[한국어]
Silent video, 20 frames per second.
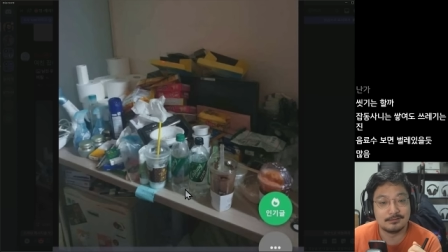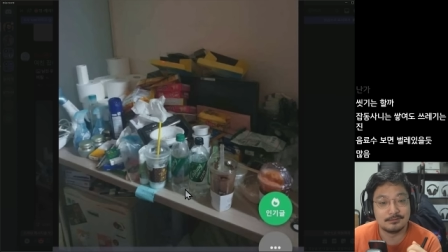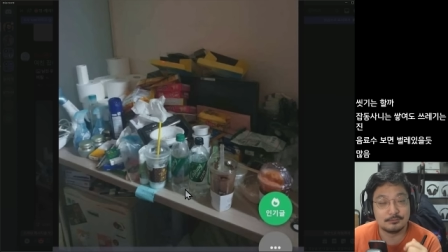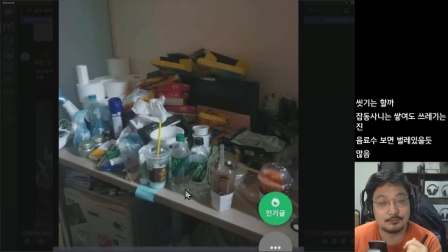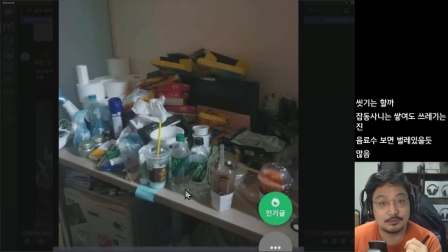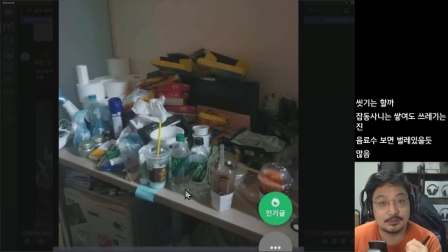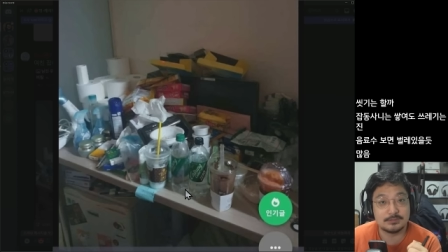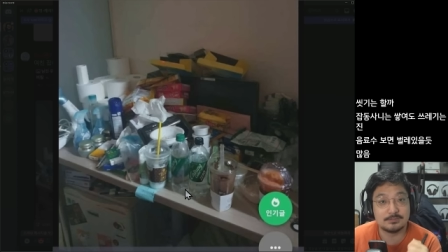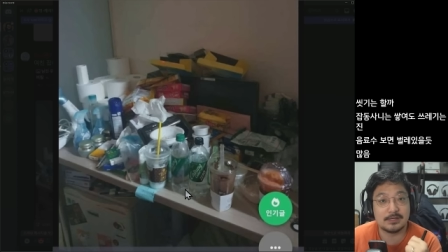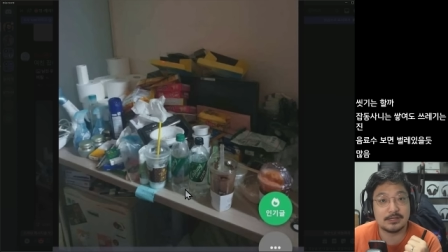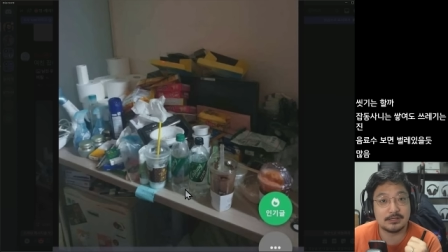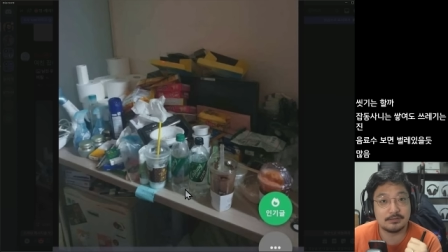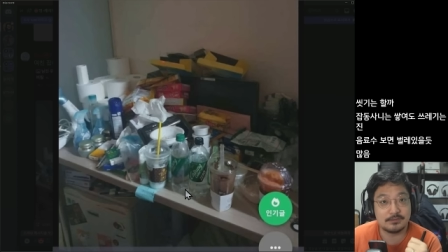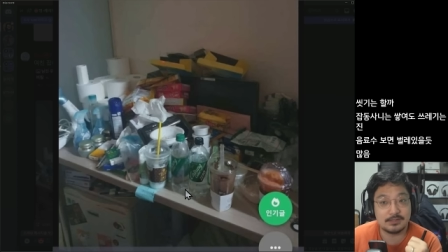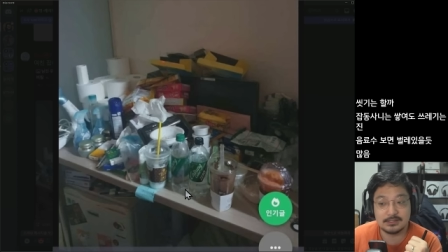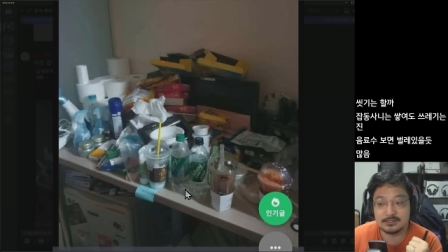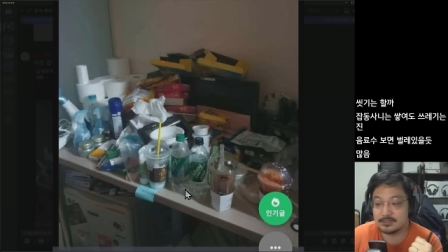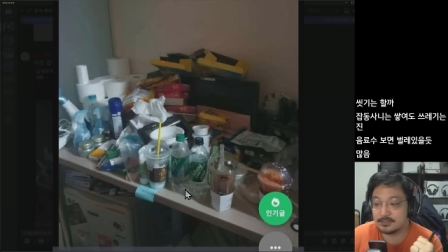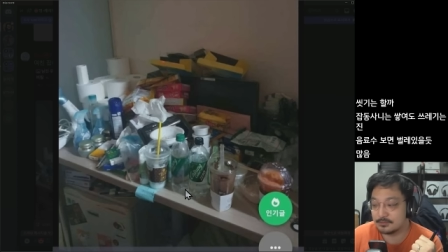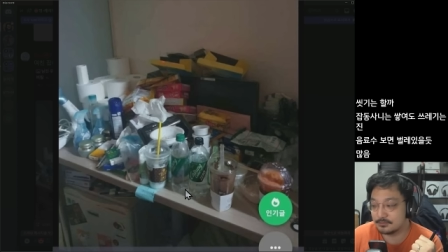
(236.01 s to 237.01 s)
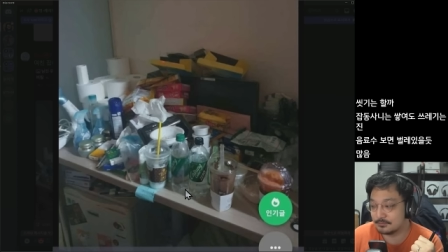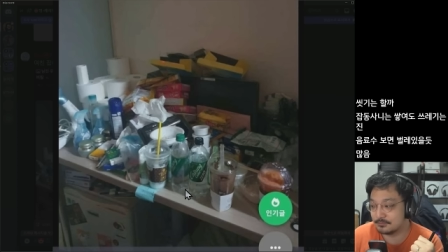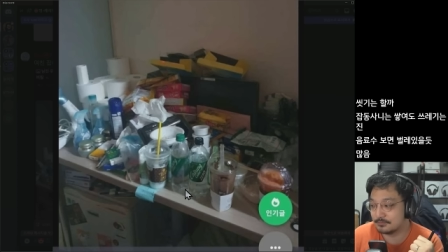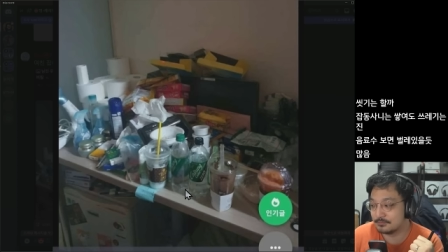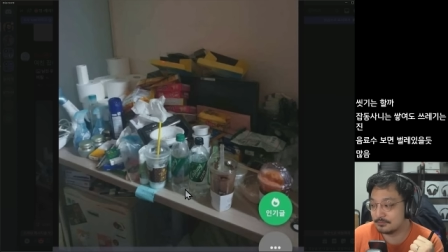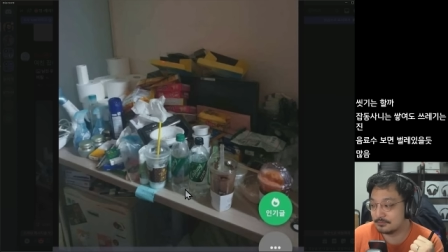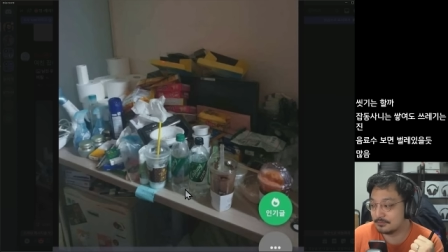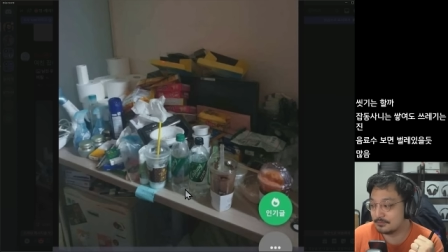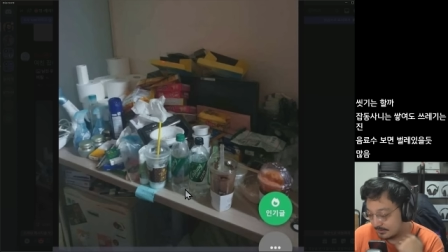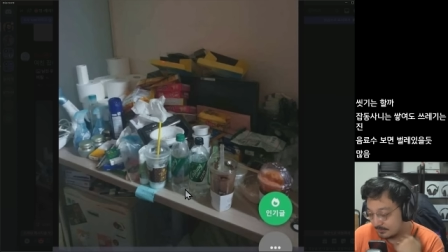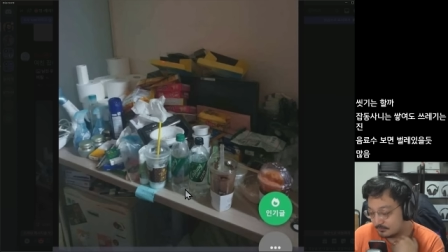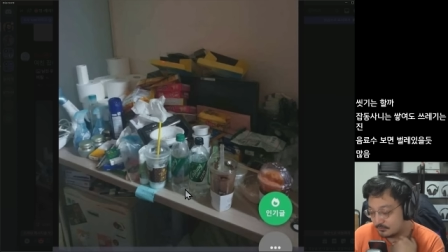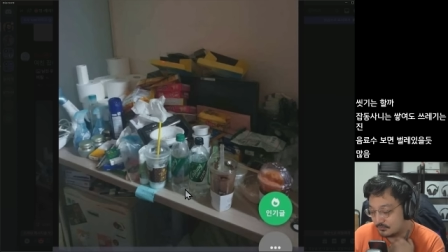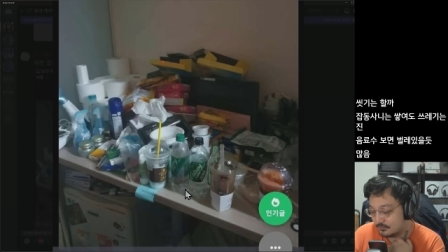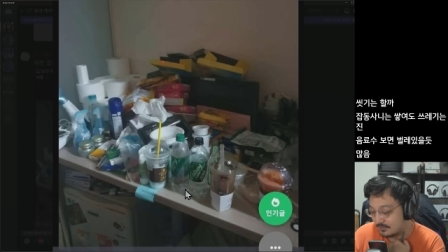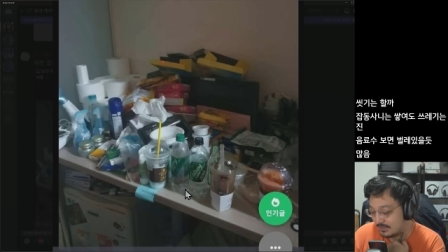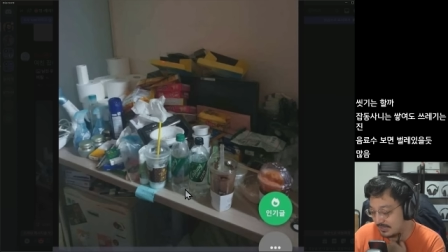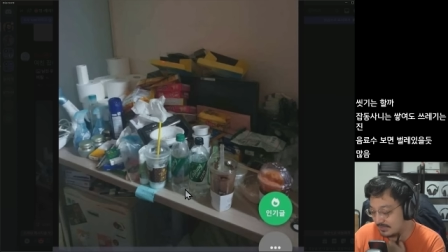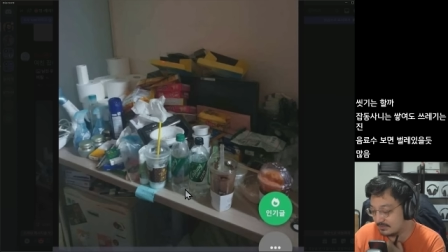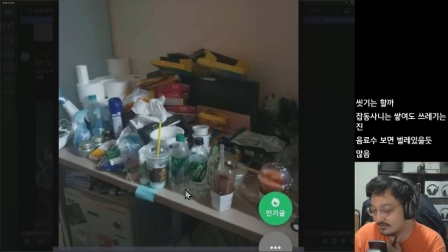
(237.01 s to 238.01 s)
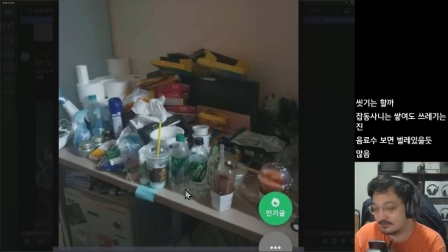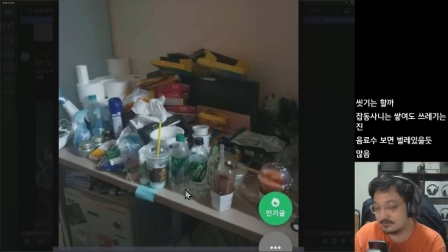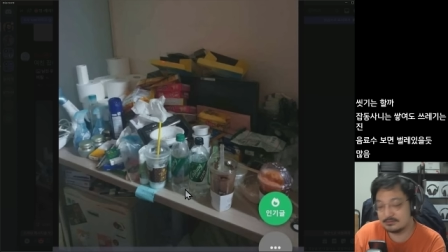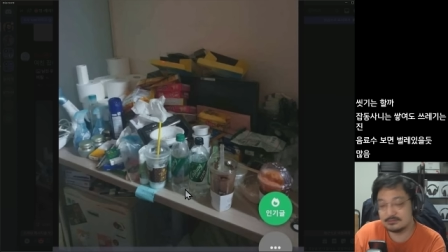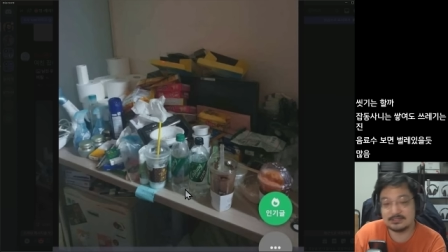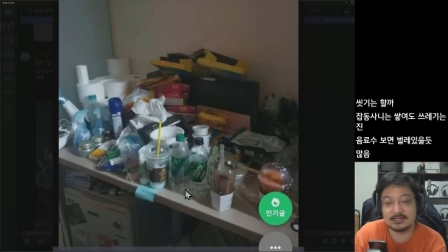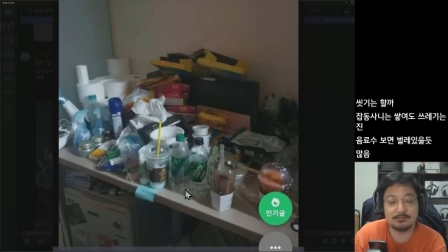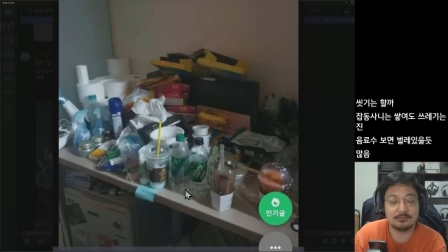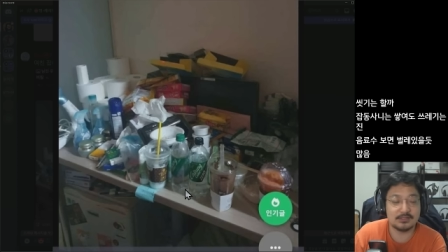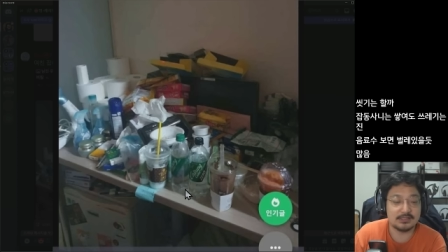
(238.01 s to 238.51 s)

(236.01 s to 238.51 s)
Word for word: 조심하라고 하더라고. 물론 안 그런 사람도